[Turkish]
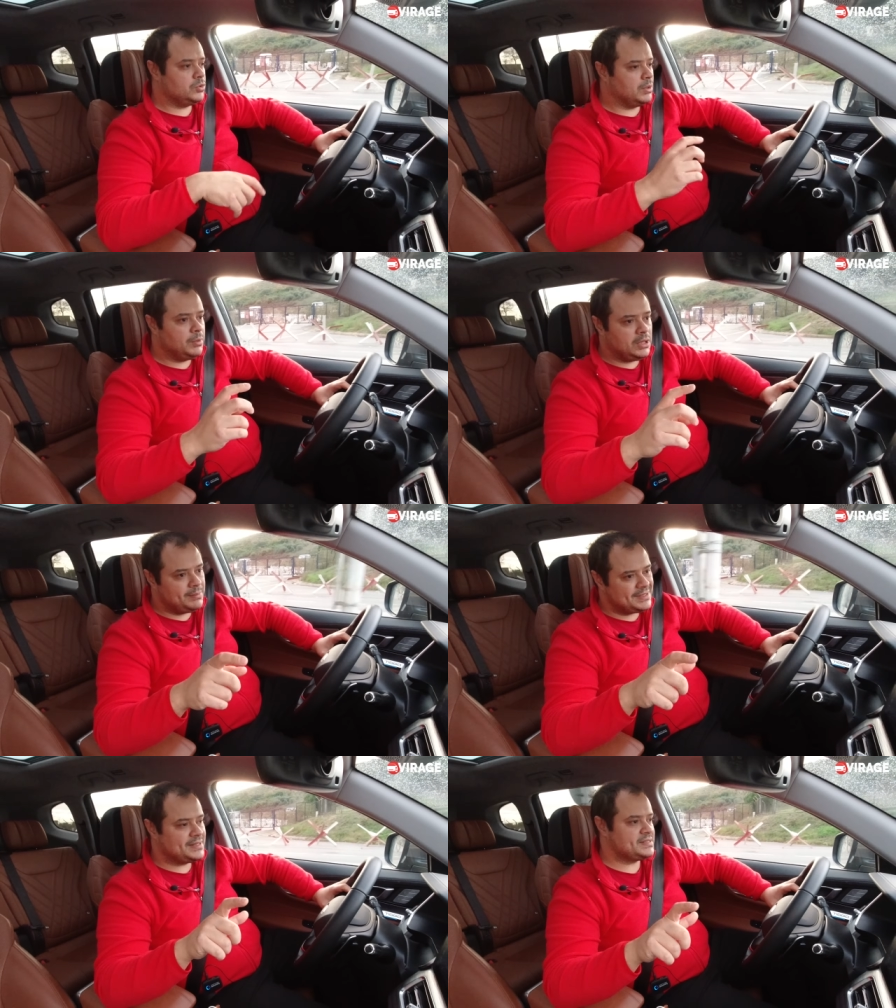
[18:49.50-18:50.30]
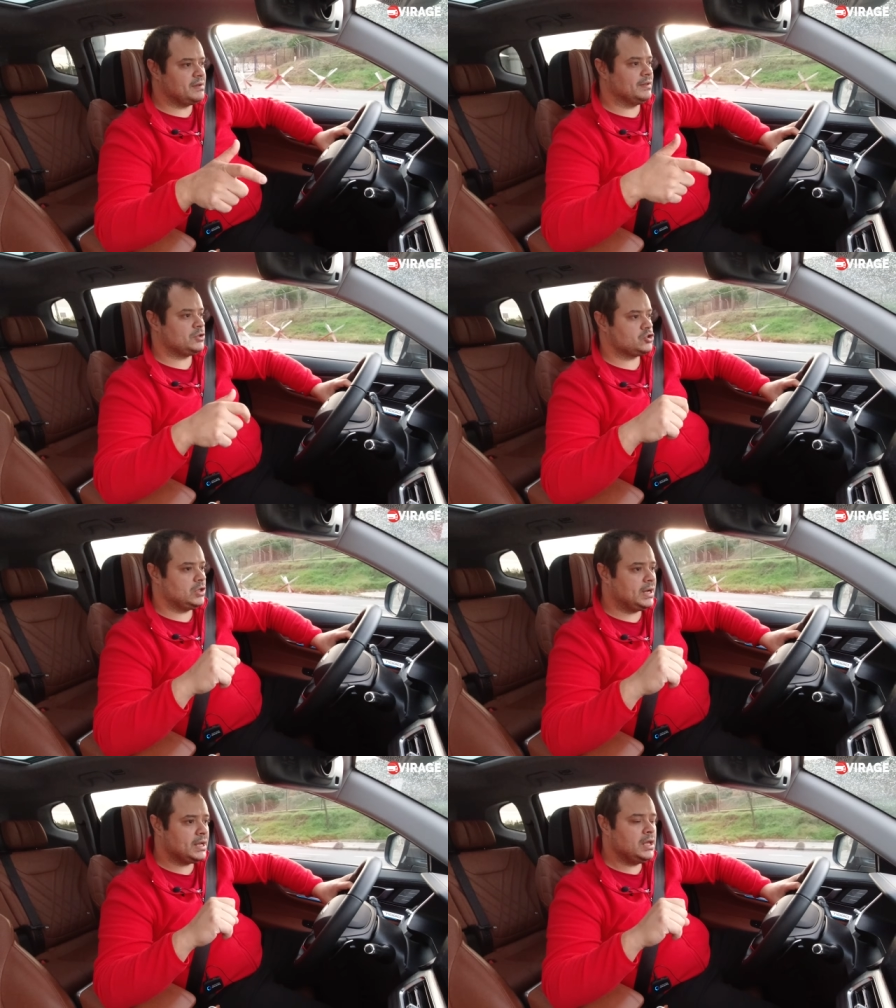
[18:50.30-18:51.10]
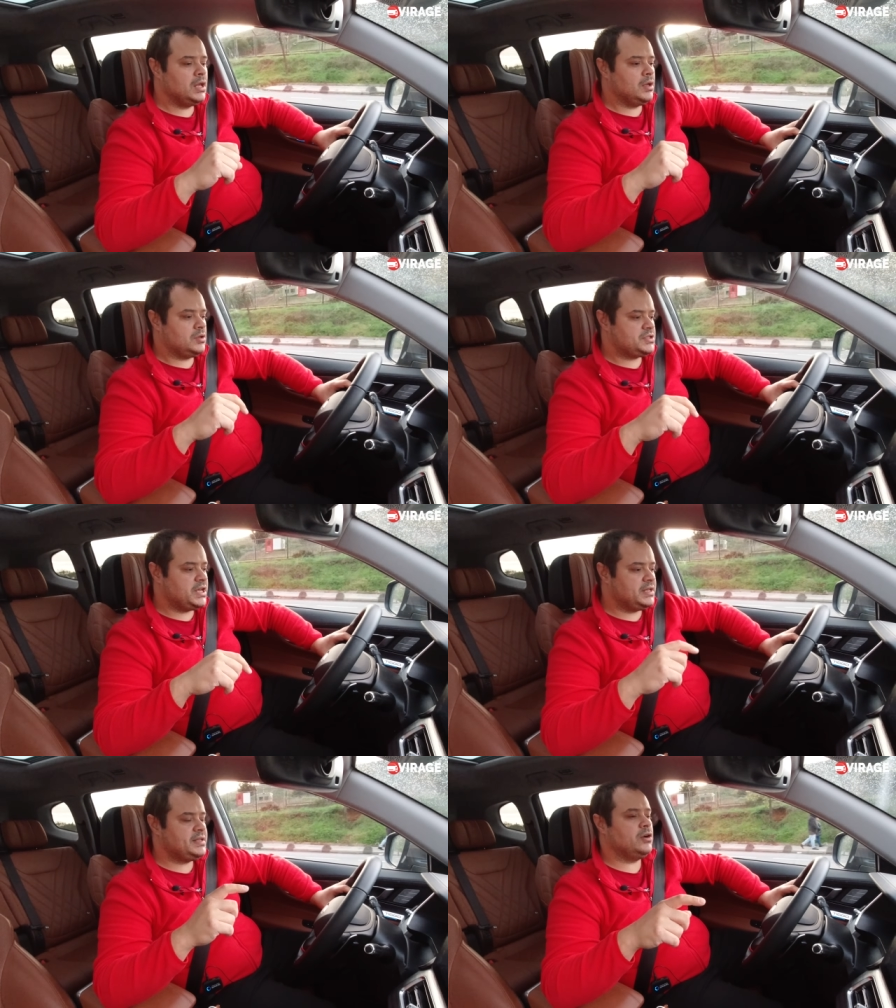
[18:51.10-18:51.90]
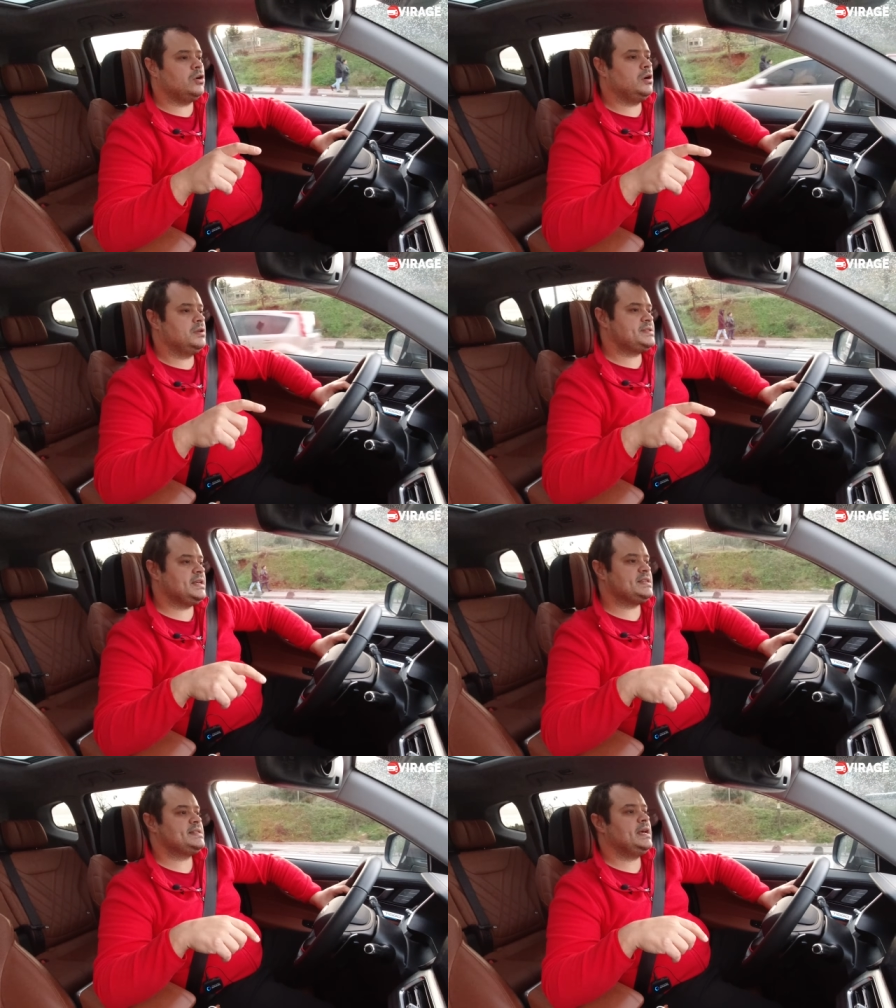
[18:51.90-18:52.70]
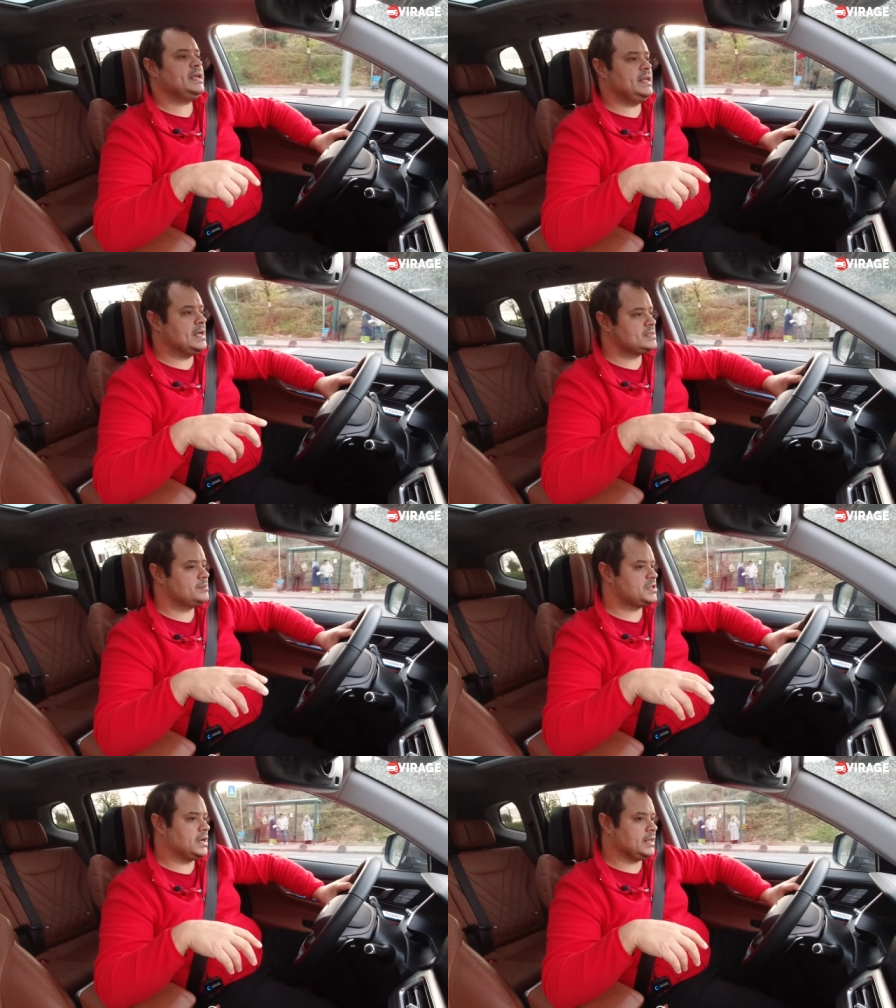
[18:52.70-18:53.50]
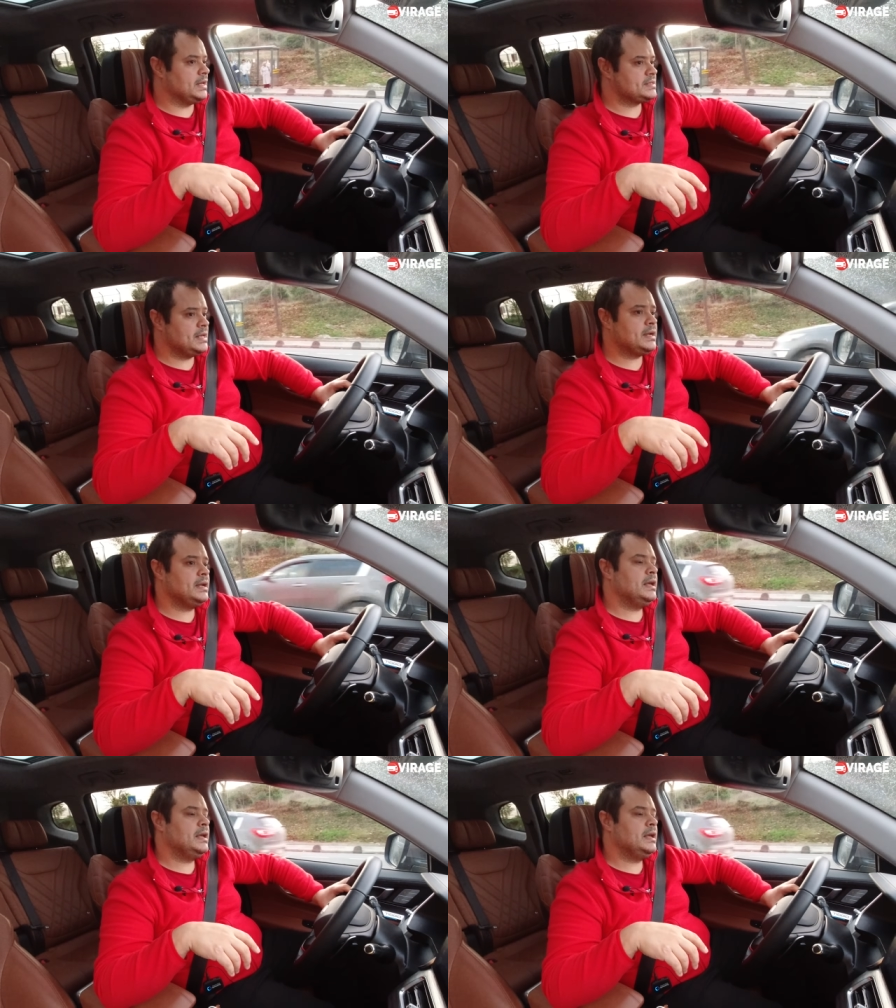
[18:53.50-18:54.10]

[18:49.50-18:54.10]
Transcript: Bu da böyle bir dezavantaj olarak Cherry Tiggo 8'e yansımış arkadaşlar.